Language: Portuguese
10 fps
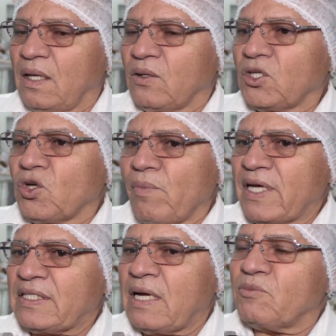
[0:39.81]
Nós
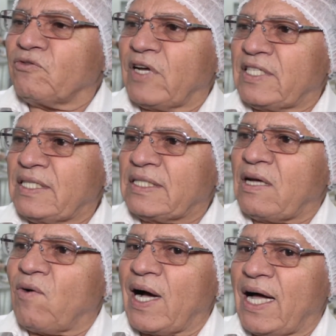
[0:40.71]
começamos fazendo
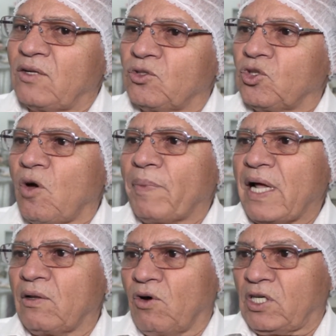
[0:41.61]
salgado só para
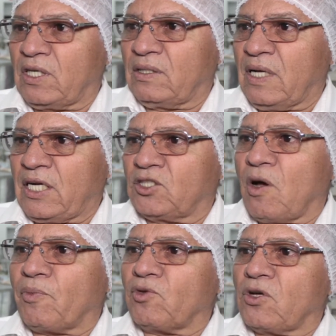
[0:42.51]
a loja, era só
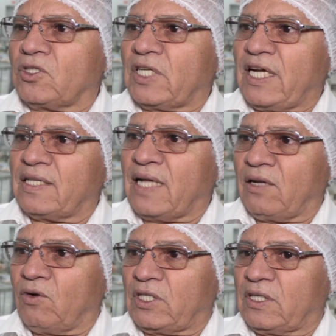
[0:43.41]
para os nossos clientes da
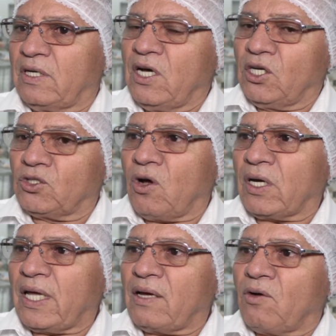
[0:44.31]
loja. Só
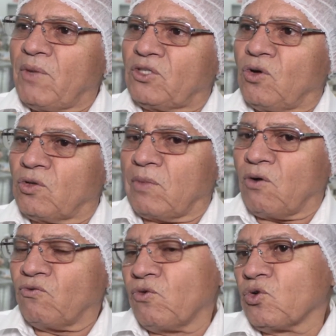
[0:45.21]
que começou a tomar
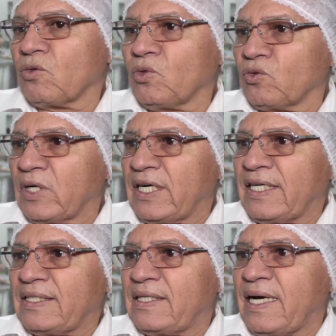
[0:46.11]
um vulto muito
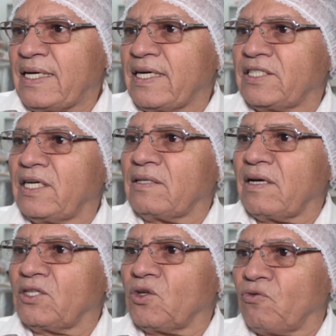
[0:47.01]
grande, aí a gente
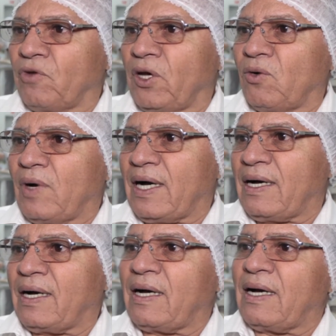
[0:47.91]
resolveu
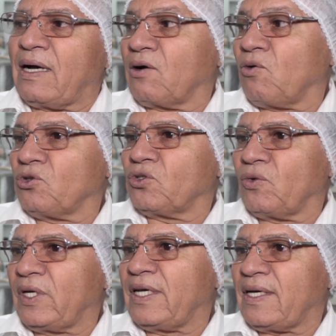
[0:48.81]
a
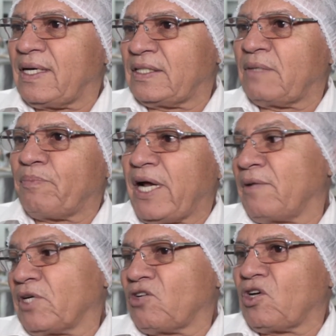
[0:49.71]
construir esse
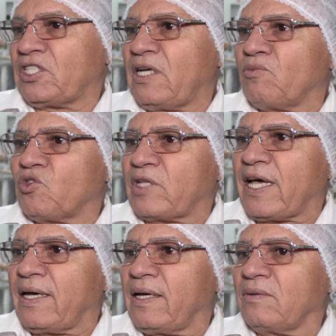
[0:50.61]
prédio que nós tínhamos o
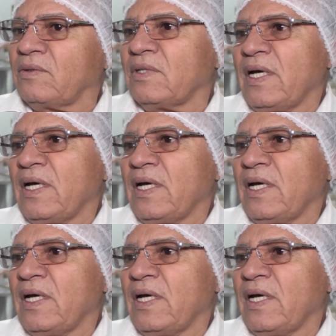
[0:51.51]
terreno.